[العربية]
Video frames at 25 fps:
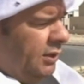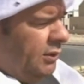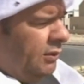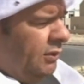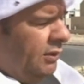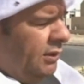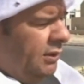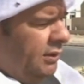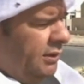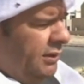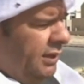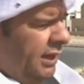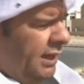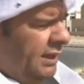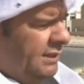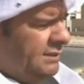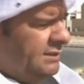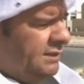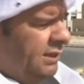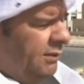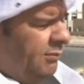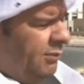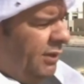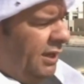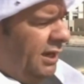كل
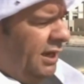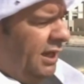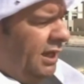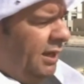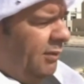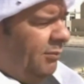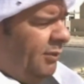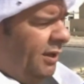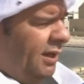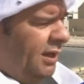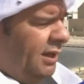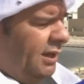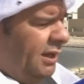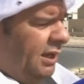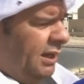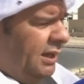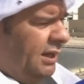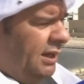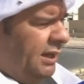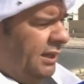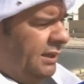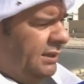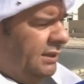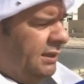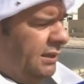حسب الأعمال
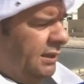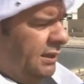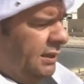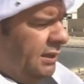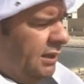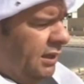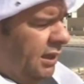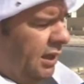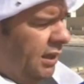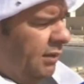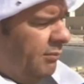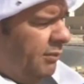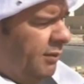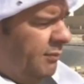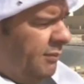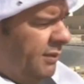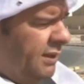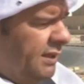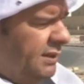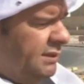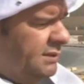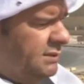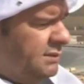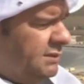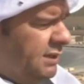التي قام
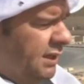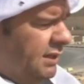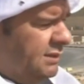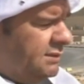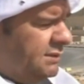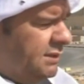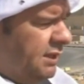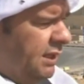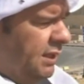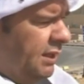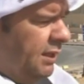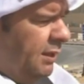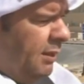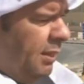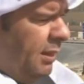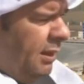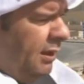بإنجازها